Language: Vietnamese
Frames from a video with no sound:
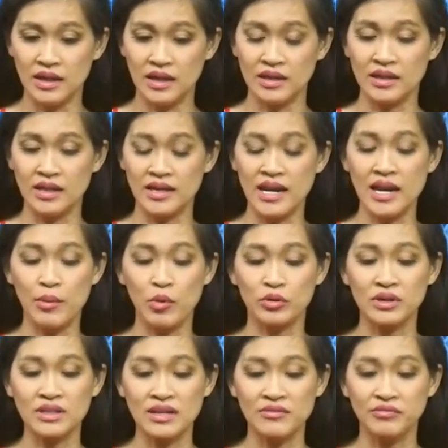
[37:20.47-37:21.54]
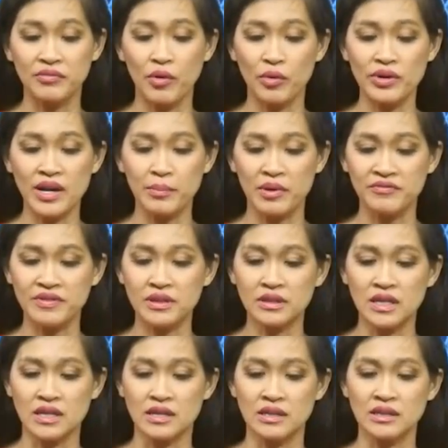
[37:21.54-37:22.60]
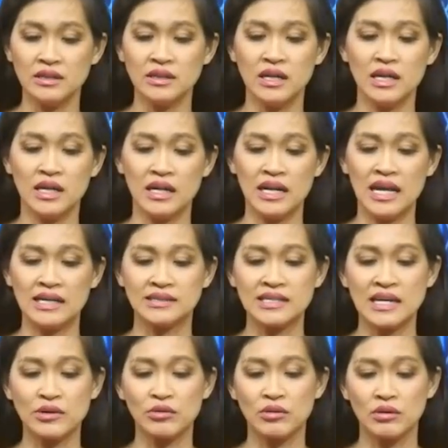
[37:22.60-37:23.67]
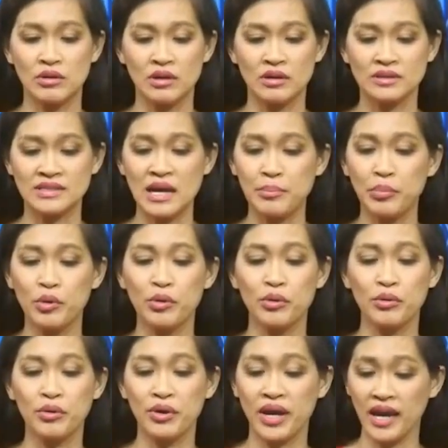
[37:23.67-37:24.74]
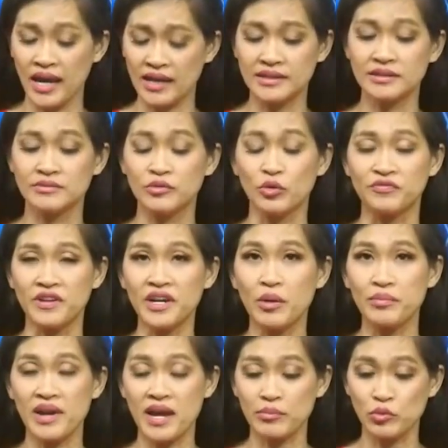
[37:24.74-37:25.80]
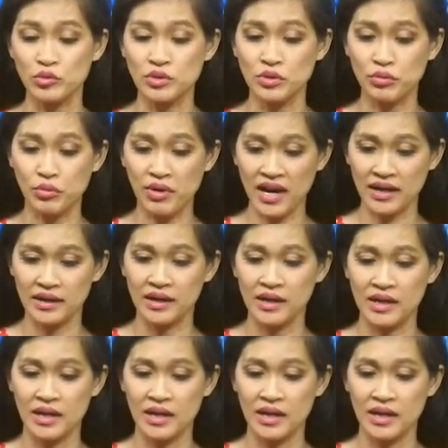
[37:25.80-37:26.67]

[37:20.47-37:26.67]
Thì đây là một cái thành phố nằm ở phía tỉnh là Zaporizhzhia thuộc phía đông nam của Ukraine,